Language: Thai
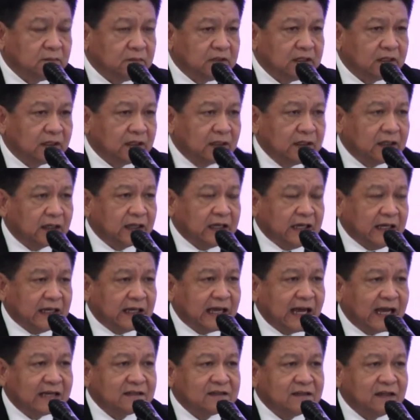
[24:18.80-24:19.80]
อย่าง
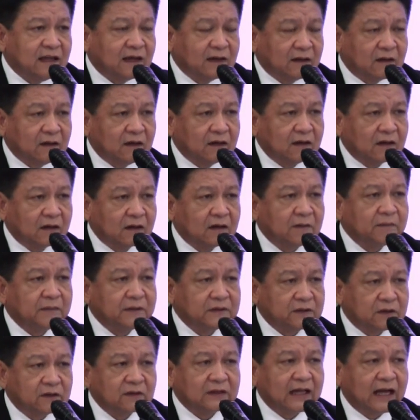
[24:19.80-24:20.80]
e-cash เนี่ยก็
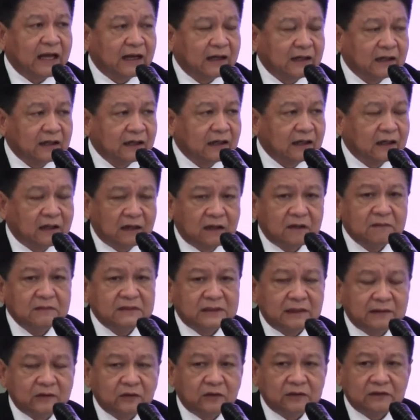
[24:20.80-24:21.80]
เป็นช่องทางหนึ่งแล้วก็
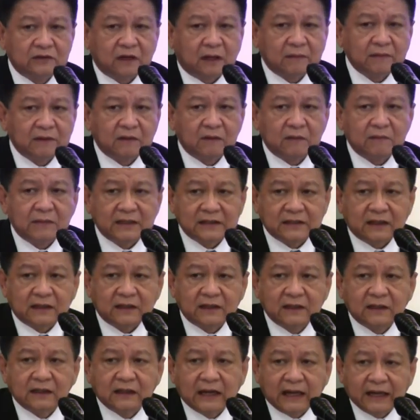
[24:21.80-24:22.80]
สามารถตรวจสอบได้ว่ามาจาก
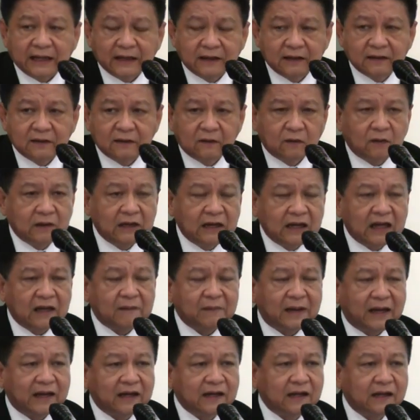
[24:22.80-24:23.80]
เครื่องไหนโอน
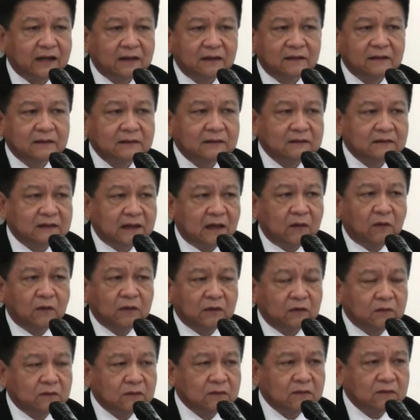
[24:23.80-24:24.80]
5,000 เนี่ยแต่โอ
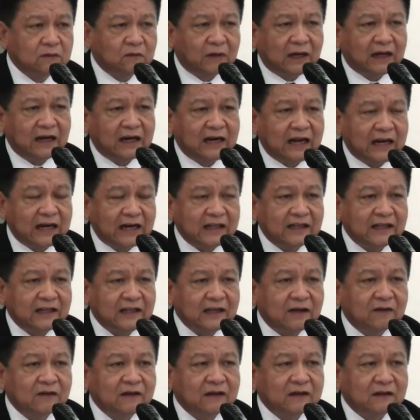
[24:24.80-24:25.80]
นวันละหลาย
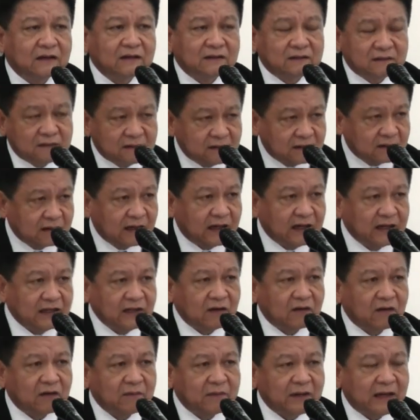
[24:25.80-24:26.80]
เที่ยวเนี่ยหลาย
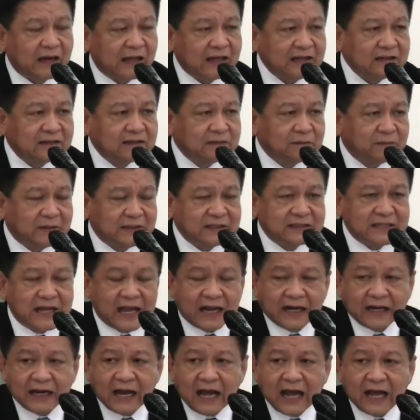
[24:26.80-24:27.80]
เที่ยวก็เป็นแส
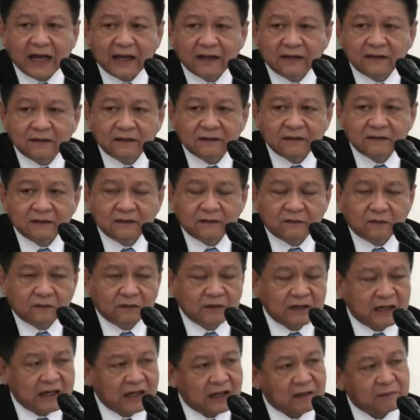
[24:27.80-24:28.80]
นได้โอ
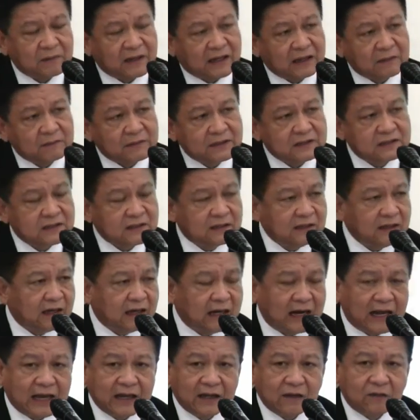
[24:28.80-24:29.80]
น 5,000 ไปซื้อ
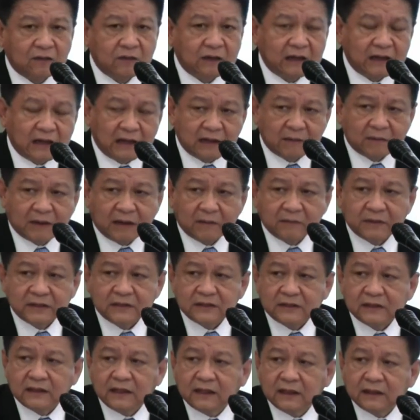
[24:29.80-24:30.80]
อะไรโอน 5,000 ไป
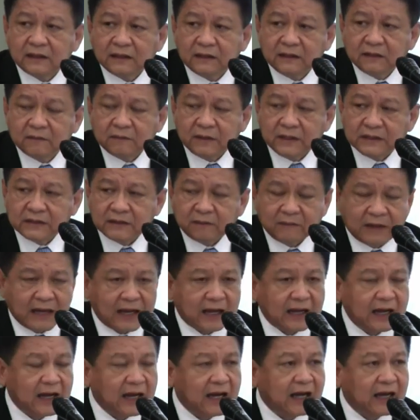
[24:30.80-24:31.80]
ซื้อไปชำ
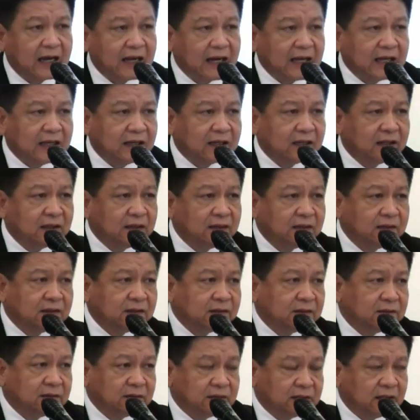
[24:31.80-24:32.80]
ระค่าอะไร
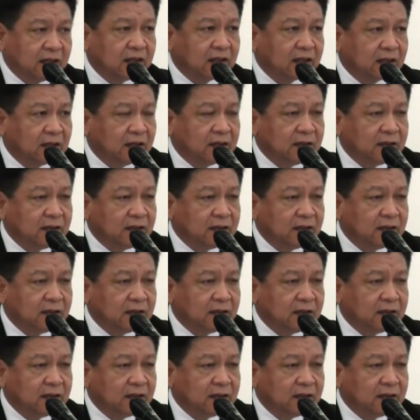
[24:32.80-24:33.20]
นะ